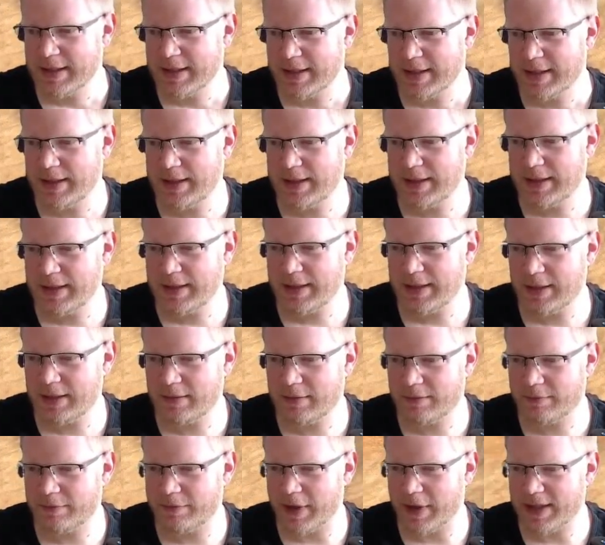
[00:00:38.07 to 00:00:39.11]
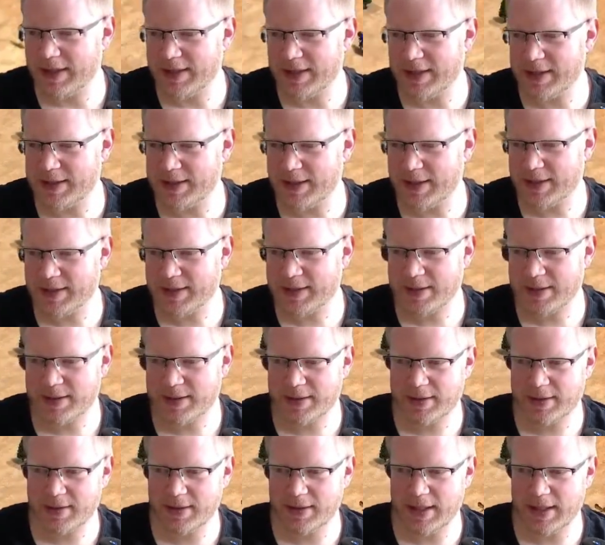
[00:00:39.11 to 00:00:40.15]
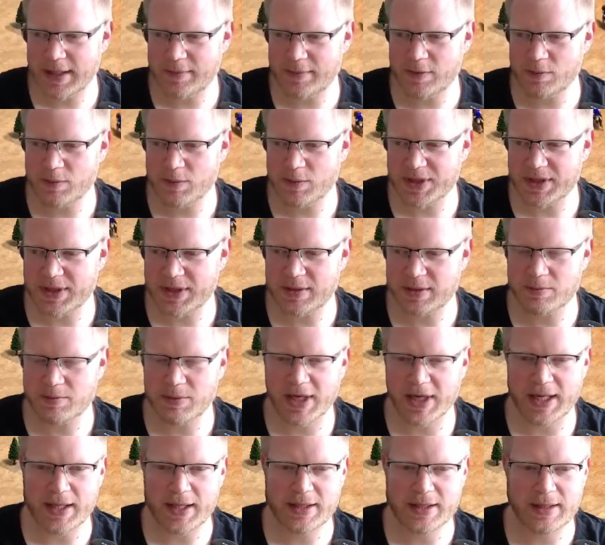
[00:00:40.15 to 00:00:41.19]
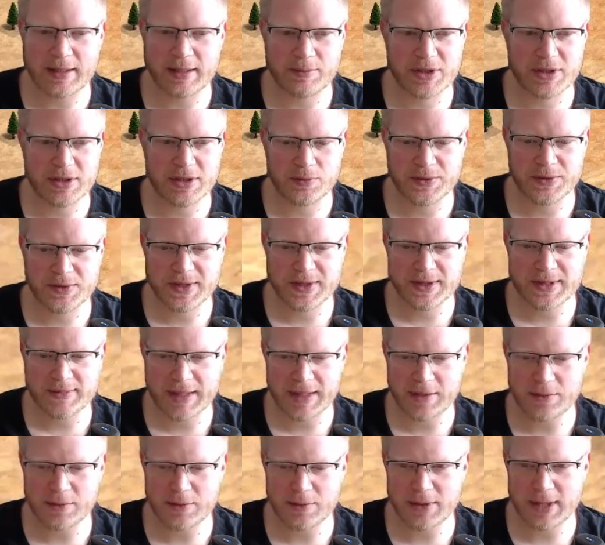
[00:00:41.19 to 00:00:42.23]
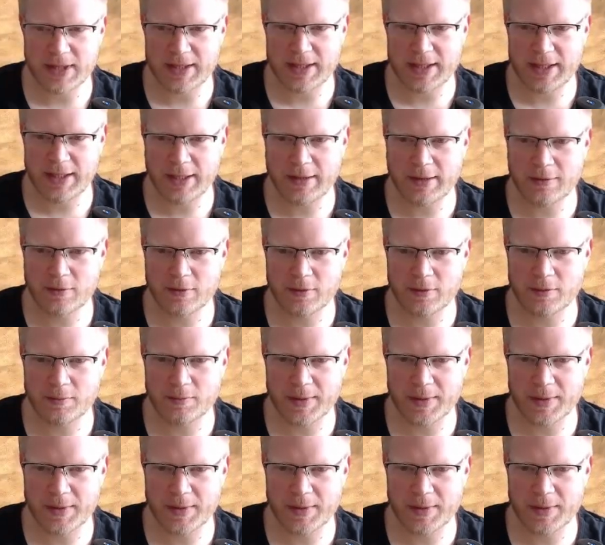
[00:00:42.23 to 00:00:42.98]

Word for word: Jedenfalls ist das äh, ein Game, wie man sieht, bei knapp 1200 Elo.